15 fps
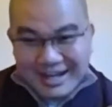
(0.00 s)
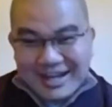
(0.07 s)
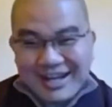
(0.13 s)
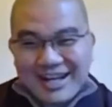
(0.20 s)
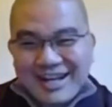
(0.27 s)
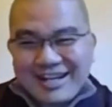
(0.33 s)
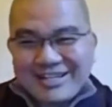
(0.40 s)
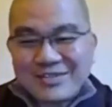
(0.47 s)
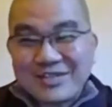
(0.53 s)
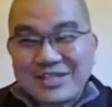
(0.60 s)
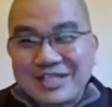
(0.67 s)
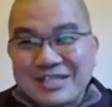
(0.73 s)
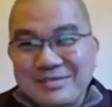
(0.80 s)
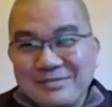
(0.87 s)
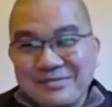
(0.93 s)
他说：“
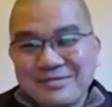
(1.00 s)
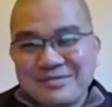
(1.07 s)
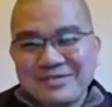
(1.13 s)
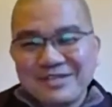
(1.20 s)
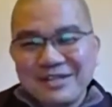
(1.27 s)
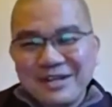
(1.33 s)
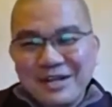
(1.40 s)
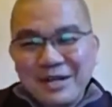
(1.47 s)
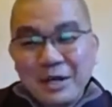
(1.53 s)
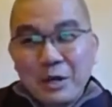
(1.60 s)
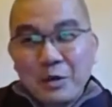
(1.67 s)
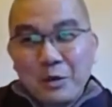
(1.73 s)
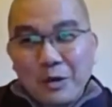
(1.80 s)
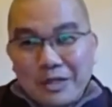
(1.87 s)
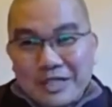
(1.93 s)
师傅，
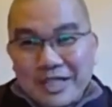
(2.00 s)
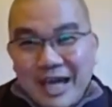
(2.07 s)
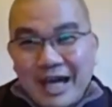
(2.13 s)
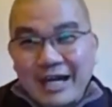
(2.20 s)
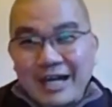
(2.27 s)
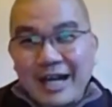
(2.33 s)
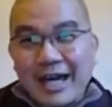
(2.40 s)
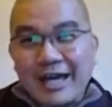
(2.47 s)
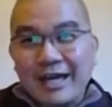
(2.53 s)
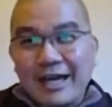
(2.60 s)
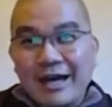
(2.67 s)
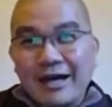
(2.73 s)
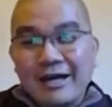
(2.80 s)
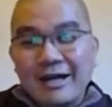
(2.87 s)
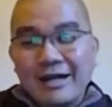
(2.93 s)
我将来
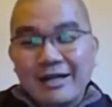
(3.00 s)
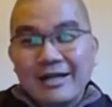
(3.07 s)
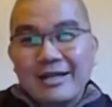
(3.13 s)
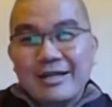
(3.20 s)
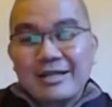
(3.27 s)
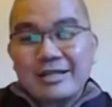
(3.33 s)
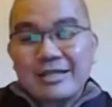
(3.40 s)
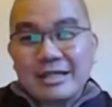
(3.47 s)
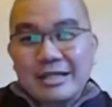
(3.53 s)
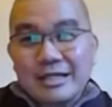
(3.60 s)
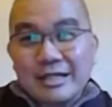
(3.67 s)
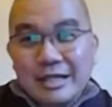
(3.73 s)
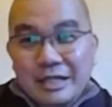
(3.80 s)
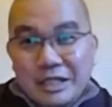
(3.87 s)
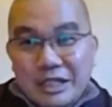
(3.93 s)
呀得
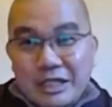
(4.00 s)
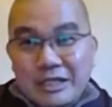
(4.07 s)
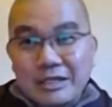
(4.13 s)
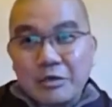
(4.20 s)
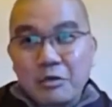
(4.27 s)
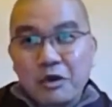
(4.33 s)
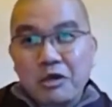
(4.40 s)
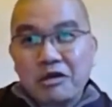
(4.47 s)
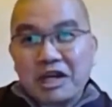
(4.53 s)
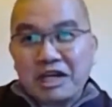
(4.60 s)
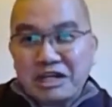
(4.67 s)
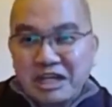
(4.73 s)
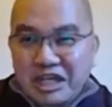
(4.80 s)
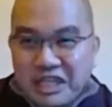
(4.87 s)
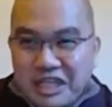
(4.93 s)
人生了，我要跟
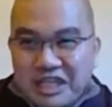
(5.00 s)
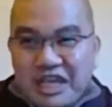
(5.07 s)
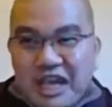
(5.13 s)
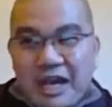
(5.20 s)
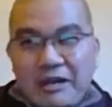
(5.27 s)
你一样，